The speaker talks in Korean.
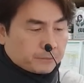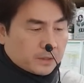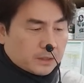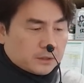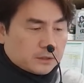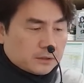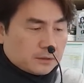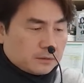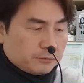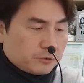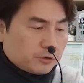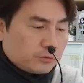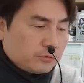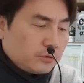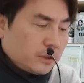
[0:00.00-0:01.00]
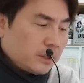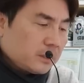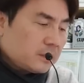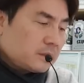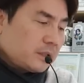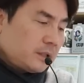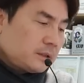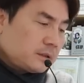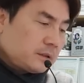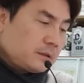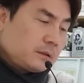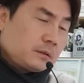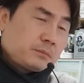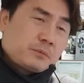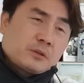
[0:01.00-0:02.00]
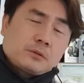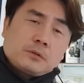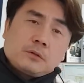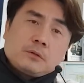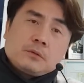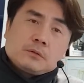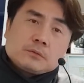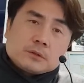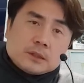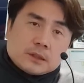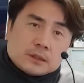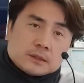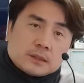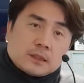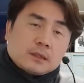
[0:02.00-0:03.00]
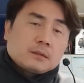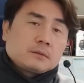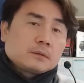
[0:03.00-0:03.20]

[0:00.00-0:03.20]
예, 지금 중국에서 보통 우리가 이제